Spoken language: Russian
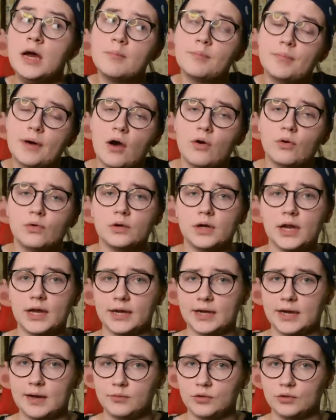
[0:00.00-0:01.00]
по
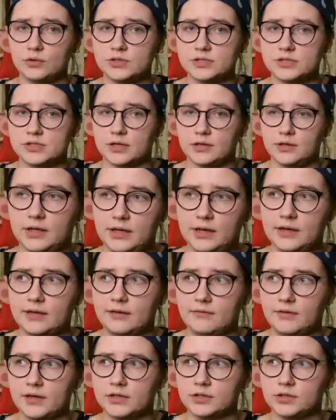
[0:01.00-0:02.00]
укулеле комьюнити или,
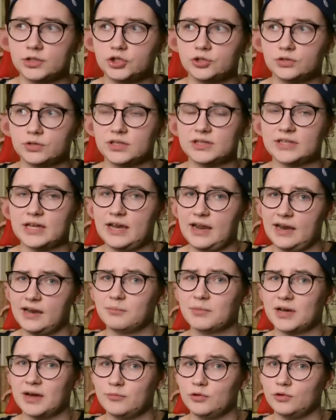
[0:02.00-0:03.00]
наверное, еще
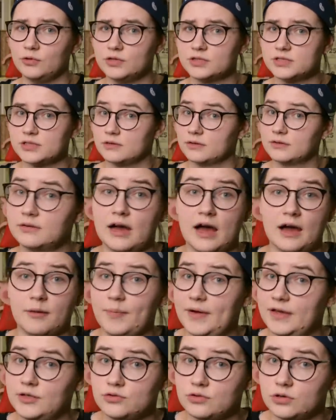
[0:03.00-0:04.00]
гиталельном комьюнити. Как
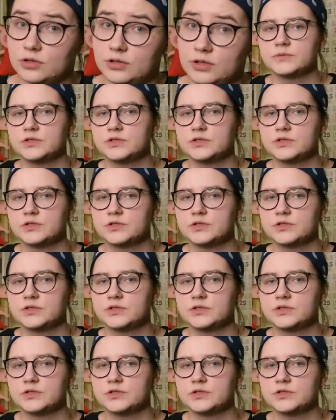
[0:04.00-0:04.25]
пойдет.